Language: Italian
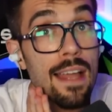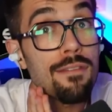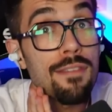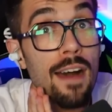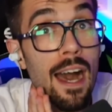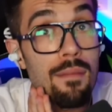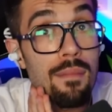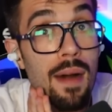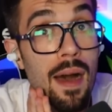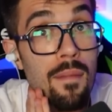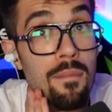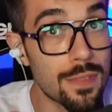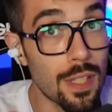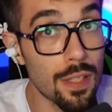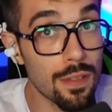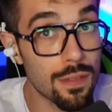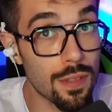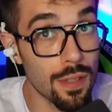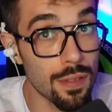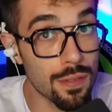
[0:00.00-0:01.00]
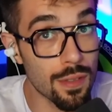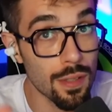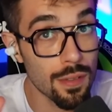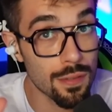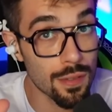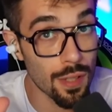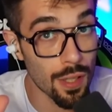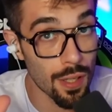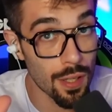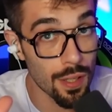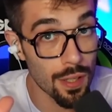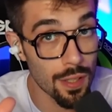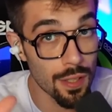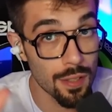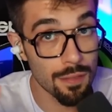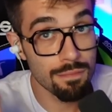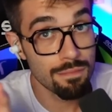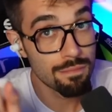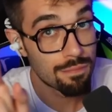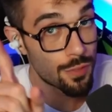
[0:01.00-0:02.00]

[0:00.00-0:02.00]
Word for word: fama. Tom tom tom tom.